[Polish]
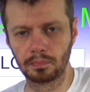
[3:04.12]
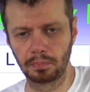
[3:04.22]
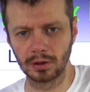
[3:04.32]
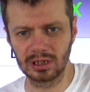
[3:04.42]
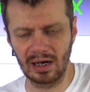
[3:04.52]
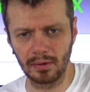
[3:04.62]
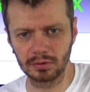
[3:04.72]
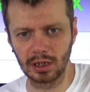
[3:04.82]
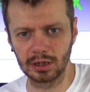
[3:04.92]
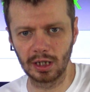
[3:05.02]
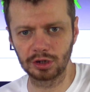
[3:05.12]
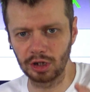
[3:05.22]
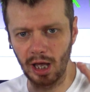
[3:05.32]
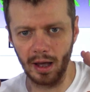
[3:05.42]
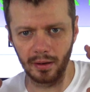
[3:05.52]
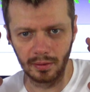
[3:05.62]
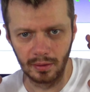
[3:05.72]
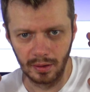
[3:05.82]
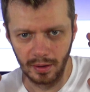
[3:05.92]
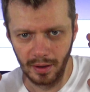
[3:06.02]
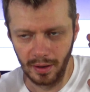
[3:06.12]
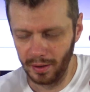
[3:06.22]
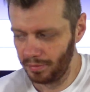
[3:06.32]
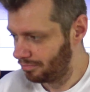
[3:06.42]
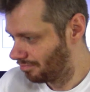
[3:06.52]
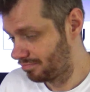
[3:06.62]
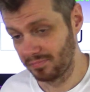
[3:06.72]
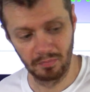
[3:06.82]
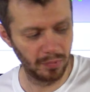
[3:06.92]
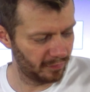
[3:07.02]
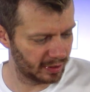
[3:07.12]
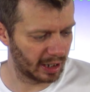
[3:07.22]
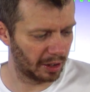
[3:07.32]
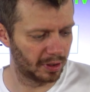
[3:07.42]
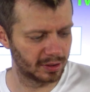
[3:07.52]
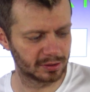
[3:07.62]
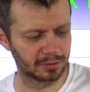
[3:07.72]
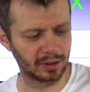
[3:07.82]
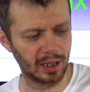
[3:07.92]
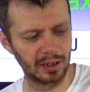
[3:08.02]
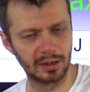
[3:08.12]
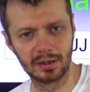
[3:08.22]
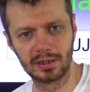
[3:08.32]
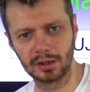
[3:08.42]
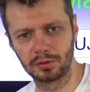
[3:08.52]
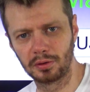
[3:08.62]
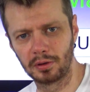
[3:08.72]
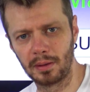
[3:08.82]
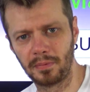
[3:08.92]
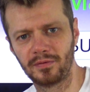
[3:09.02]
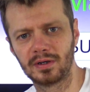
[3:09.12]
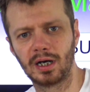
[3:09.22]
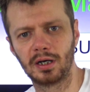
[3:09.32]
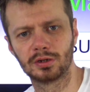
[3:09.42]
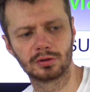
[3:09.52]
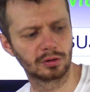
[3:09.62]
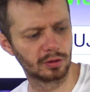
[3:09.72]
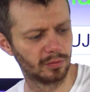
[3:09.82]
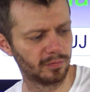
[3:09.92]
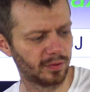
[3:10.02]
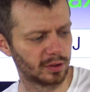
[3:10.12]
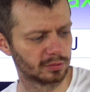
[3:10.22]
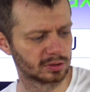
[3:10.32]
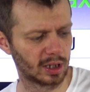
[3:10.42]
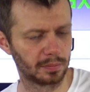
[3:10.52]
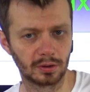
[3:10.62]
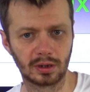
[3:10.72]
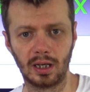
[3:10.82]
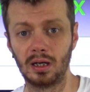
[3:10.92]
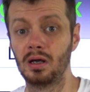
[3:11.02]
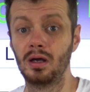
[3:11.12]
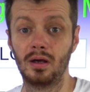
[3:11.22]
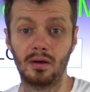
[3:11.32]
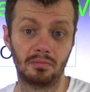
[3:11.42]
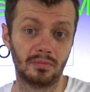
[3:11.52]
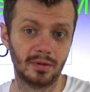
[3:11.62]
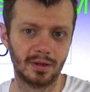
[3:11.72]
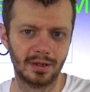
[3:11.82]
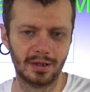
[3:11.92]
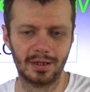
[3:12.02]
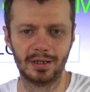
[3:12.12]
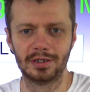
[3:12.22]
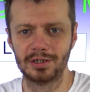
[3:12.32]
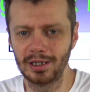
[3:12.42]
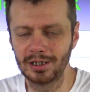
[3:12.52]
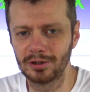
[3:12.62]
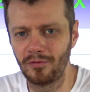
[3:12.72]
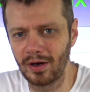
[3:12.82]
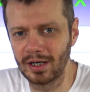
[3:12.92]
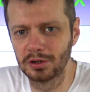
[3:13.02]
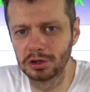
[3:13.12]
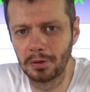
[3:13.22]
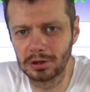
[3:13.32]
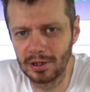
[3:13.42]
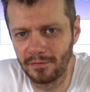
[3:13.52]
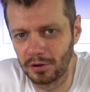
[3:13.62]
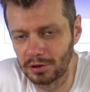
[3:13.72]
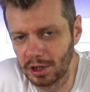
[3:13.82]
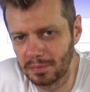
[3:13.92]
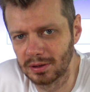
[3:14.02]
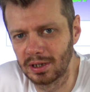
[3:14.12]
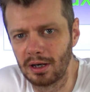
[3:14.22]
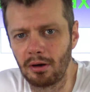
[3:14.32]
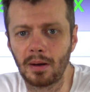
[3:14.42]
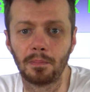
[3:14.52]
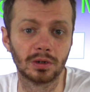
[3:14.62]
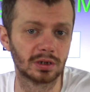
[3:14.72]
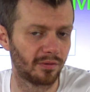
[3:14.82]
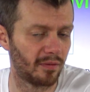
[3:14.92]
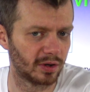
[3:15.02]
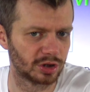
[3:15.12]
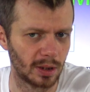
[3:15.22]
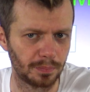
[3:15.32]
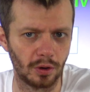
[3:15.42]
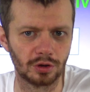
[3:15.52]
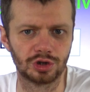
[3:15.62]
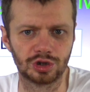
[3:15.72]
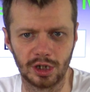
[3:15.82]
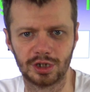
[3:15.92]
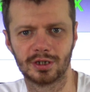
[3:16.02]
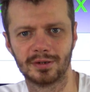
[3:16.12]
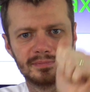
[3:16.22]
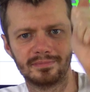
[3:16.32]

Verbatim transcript: Pozdrawiam serdecznie, bo wygrałeś, słuchaj, gratuluję, bo wygrałeś oto tą fajną skarbonkę. I dzięki za uwagę, do zobaczenia w kolejnych materiałach. Pozdrawiam Was ciepło, cześć!